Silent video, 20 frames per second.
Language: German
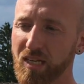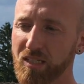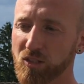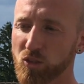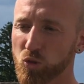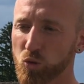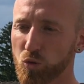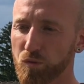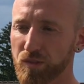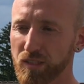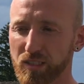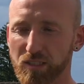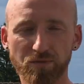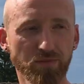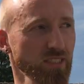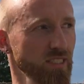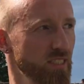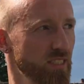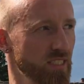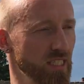sowas
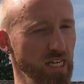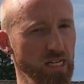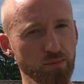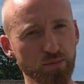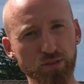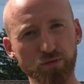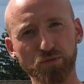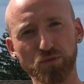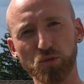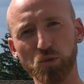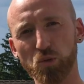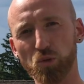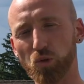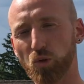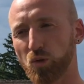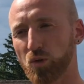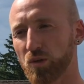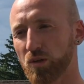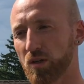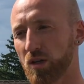wie
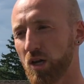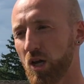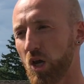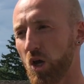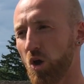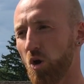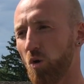Selbstführung